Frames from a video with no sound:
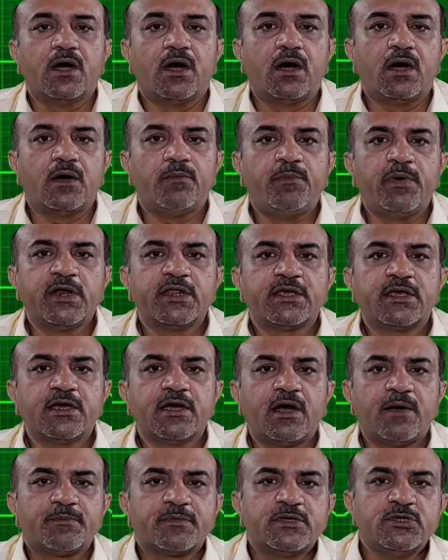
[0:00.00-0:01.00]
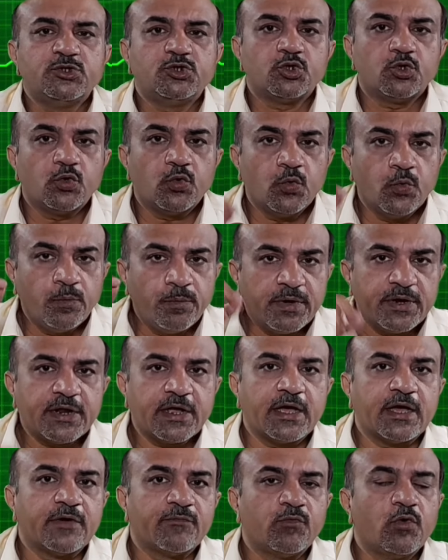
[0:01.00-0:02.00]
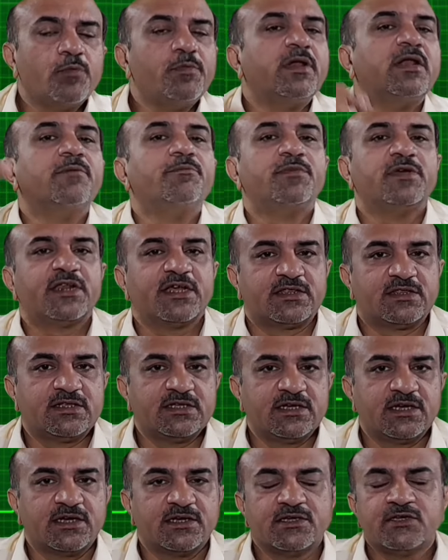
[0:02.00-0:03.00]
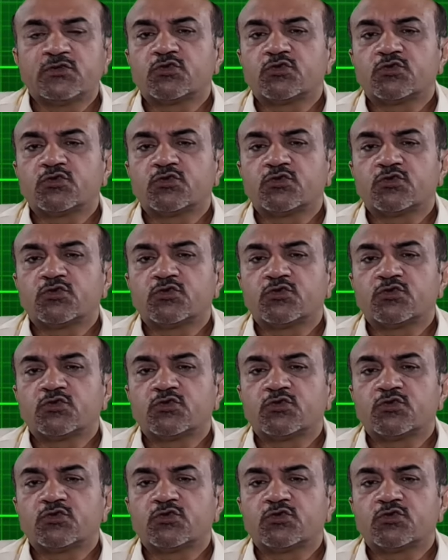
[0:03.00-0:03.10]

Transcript: बल्कि आपकी जो उम्र है वो भी लंबी रहती है